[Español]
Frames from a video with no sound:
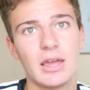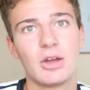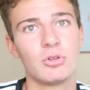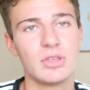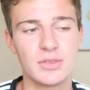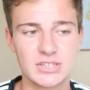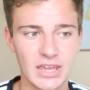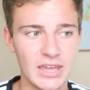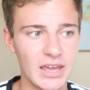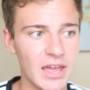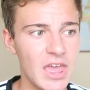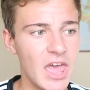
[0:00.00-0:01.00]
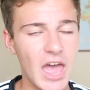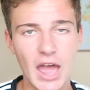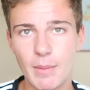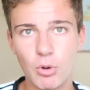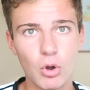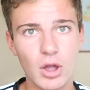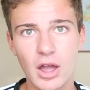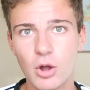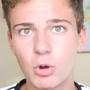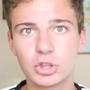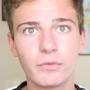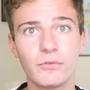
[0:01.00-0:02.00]
que con 16 gigas
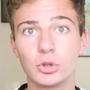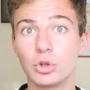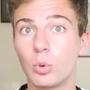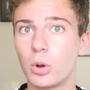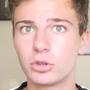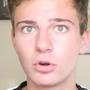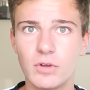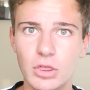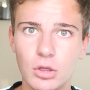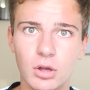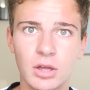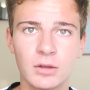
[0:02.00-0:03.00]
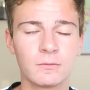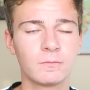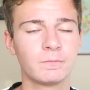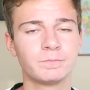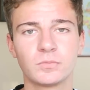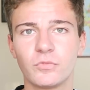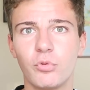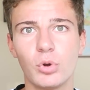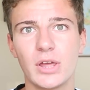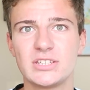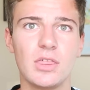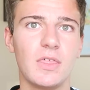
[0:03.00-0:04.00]
apocas 4 fotos, 4 vídeos en
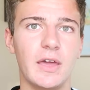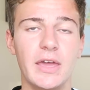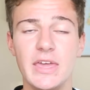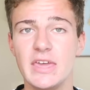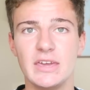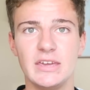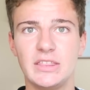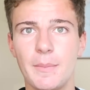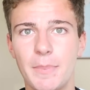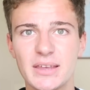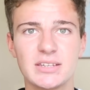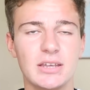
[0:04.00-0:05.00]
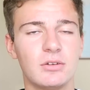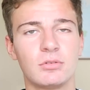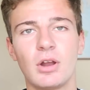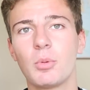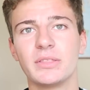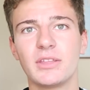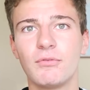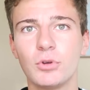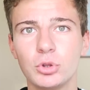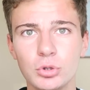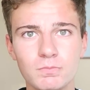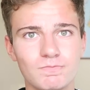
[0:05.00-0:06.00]
Full HD y te pasen unas cuantas
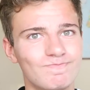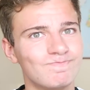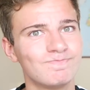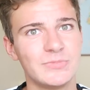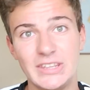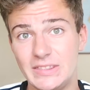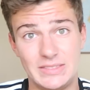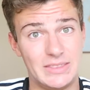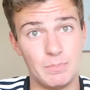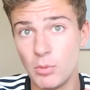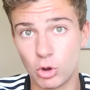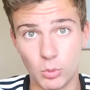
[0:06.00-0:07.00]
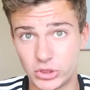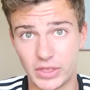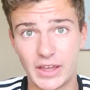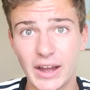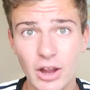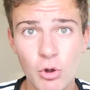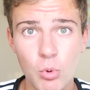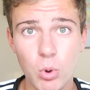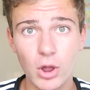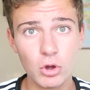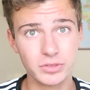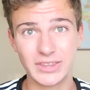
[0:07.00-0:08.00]
fotos, mm, y vamos, como te descargues un
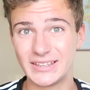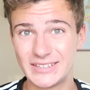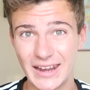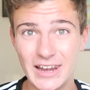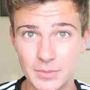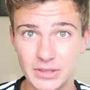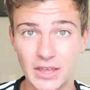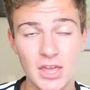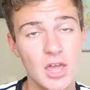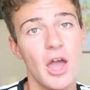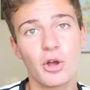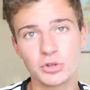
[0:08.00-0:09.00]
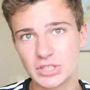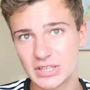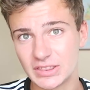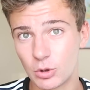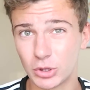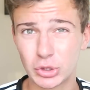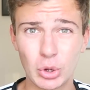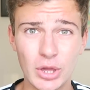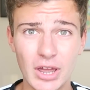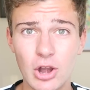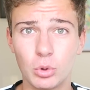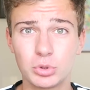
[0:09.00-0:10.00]
juego, estás ya al límite. Con 64
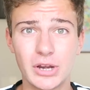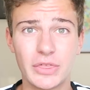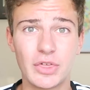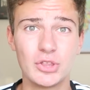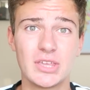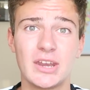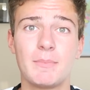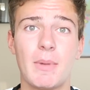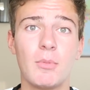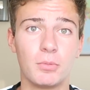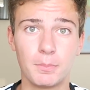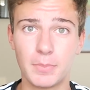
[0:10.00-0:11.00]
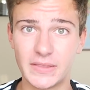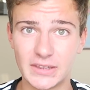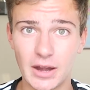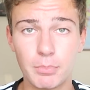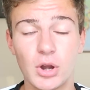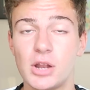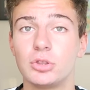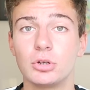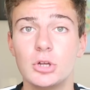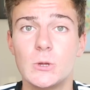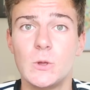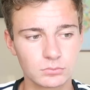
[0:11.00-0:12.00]
gigas lo utilizas y tienes, vamos, a tirar por alto.